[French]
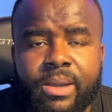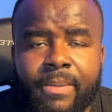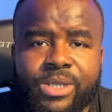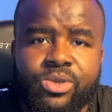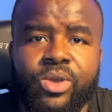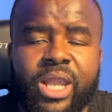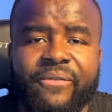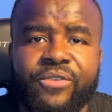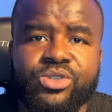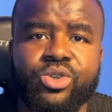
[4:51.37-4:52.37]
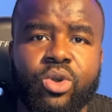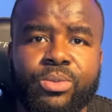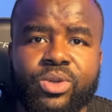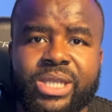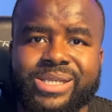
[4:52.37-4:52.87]
Parce que la force d'une
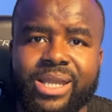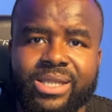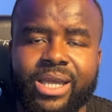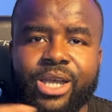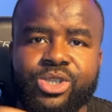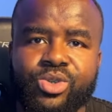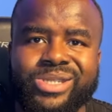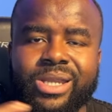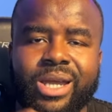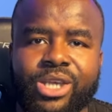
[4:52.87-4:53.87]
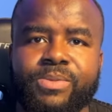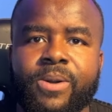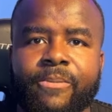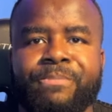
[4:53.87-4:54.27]
communauté, c'est l'interaction, c'est l'engagement.